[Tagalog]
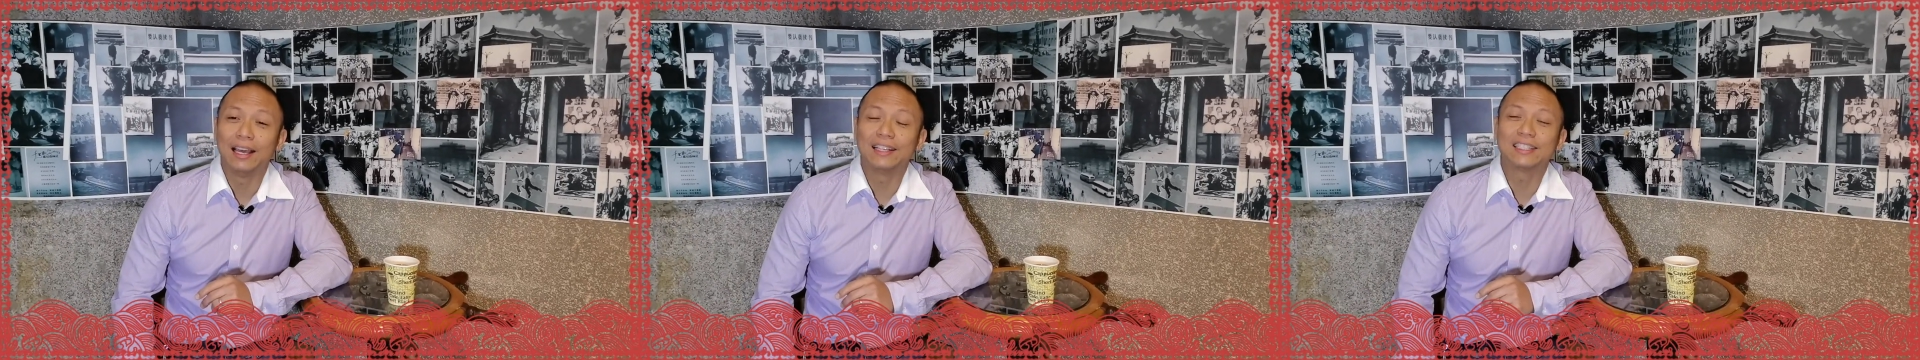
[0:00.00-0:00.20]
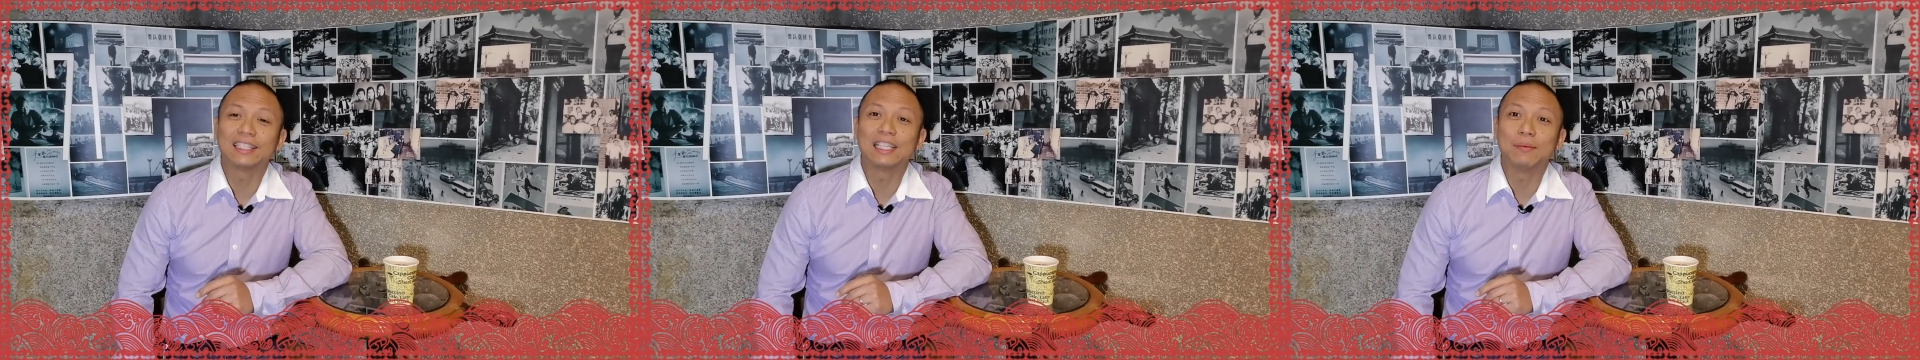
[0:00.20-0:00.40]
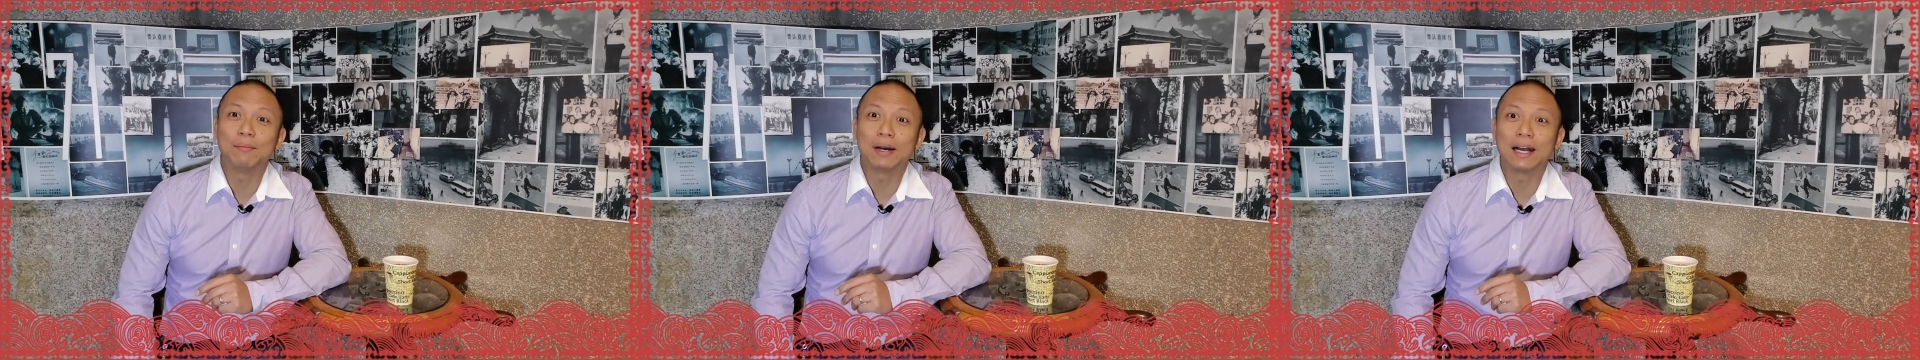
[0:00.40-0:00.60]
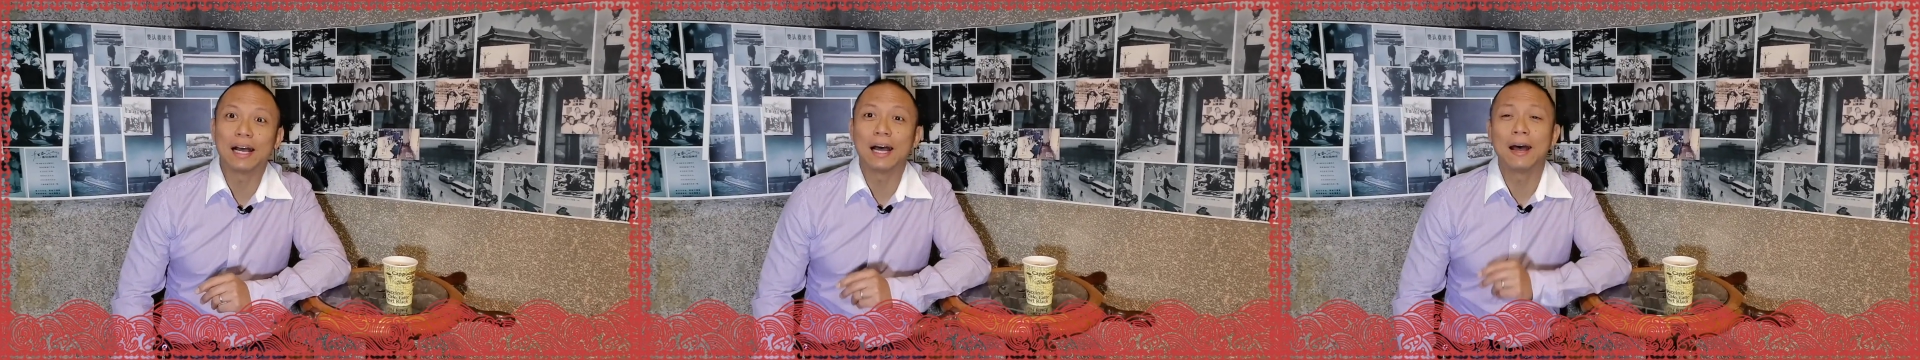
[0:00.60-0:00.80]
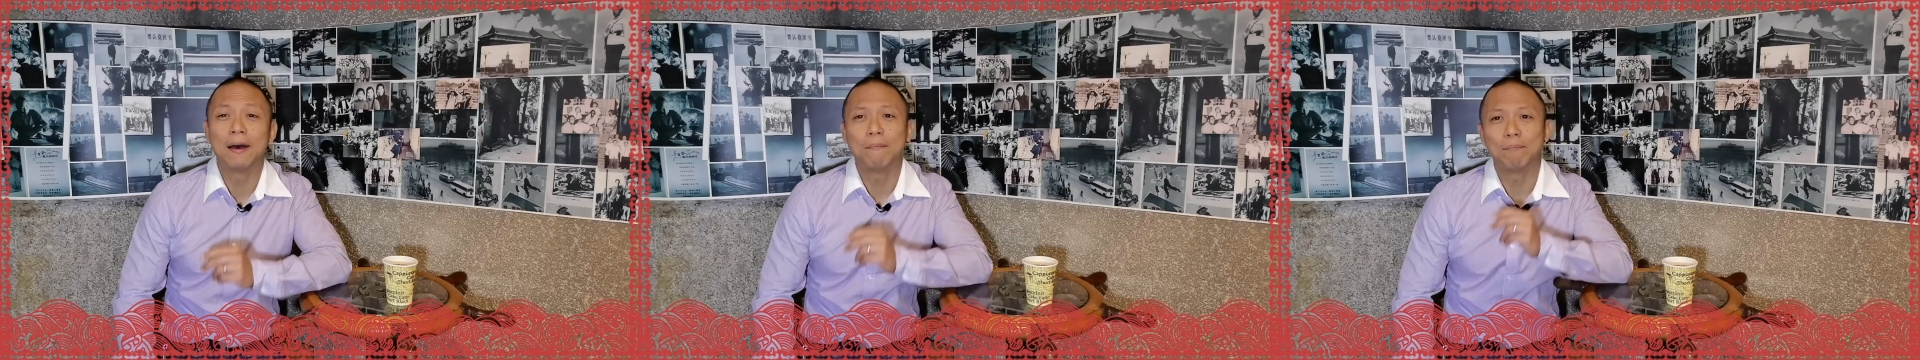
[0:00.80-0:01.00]
isa sa
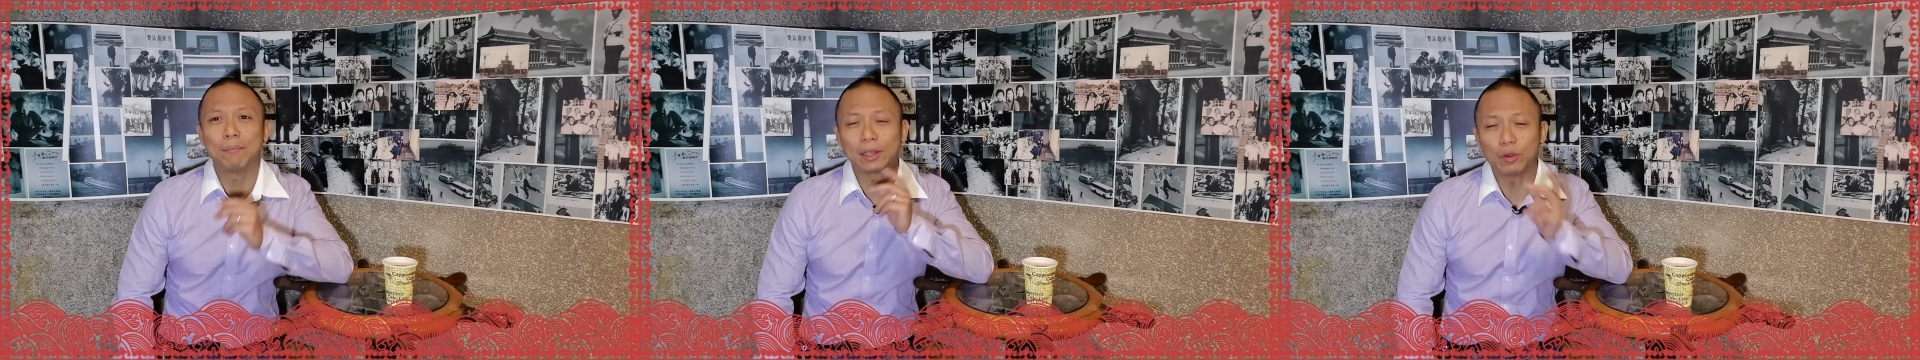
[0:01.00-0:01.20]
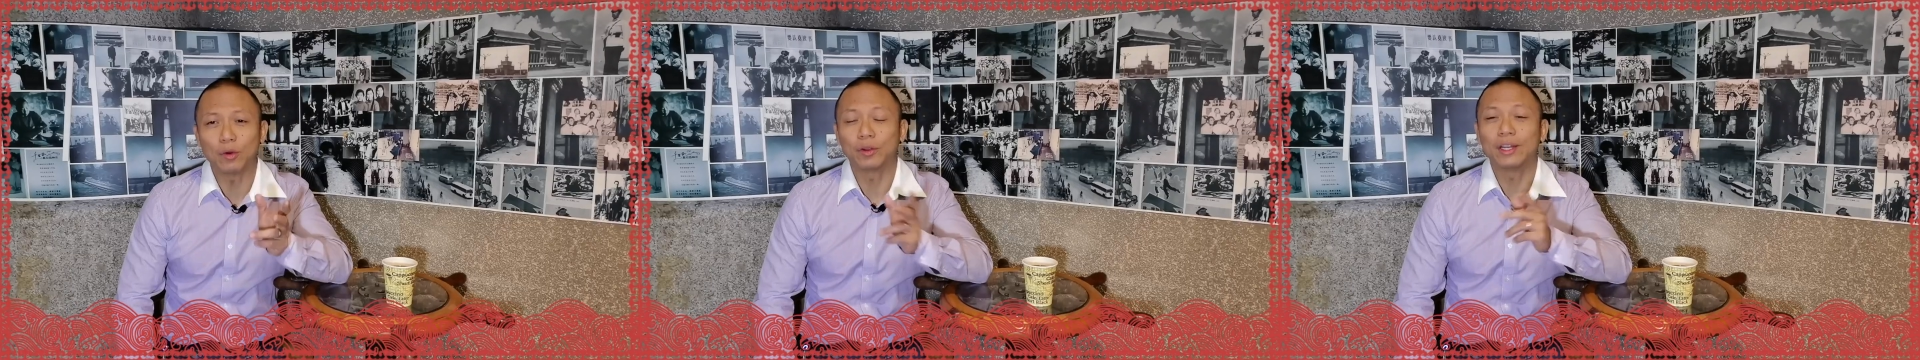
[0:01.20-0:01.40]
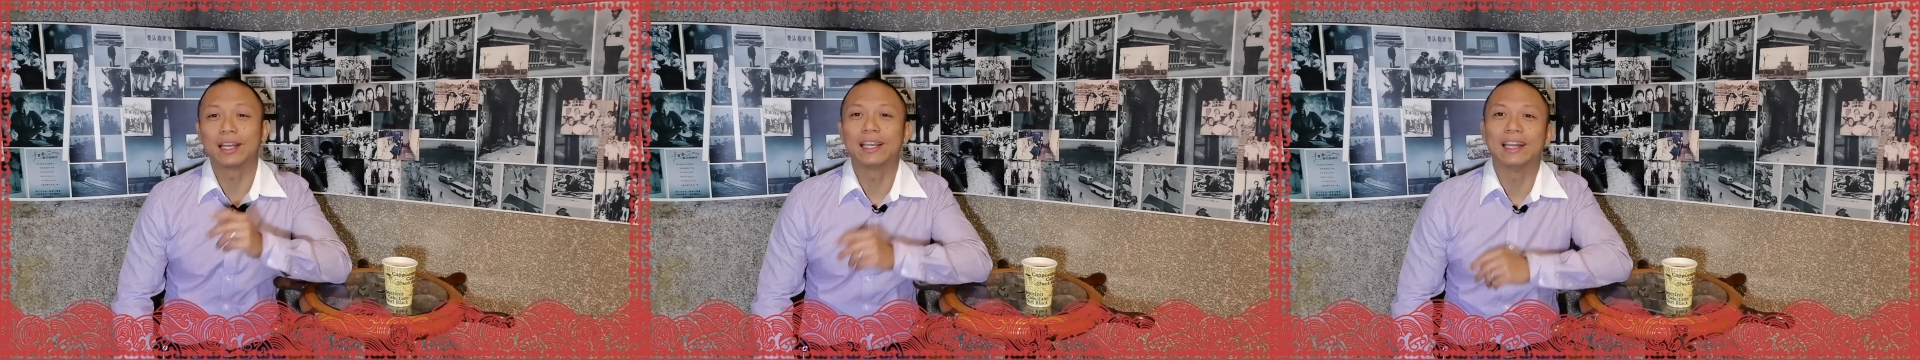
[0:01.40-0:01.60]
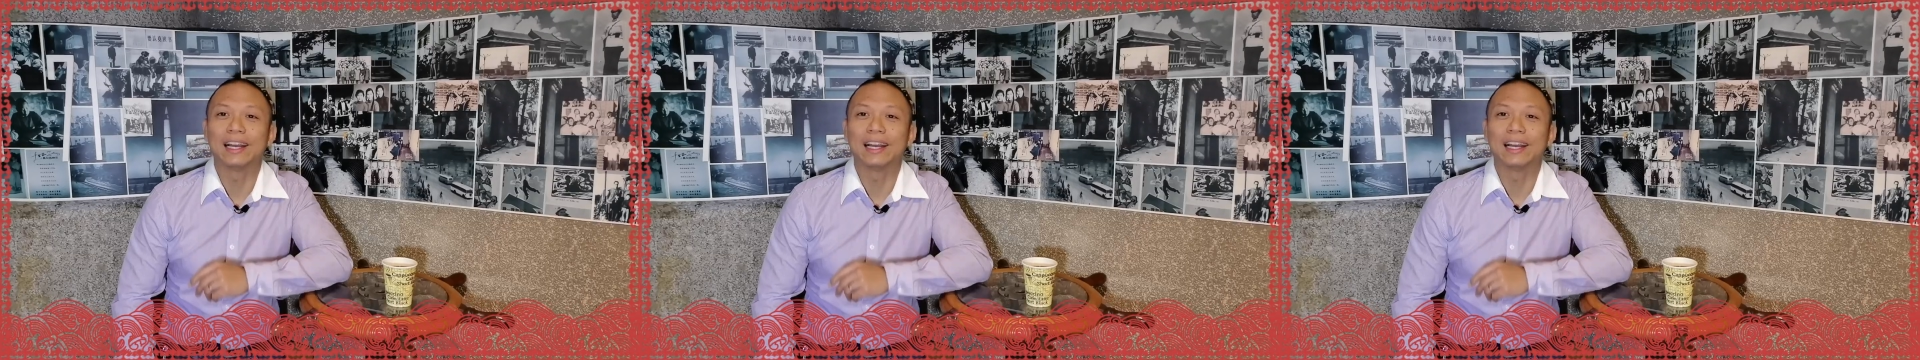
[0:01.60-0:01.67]
mga patok na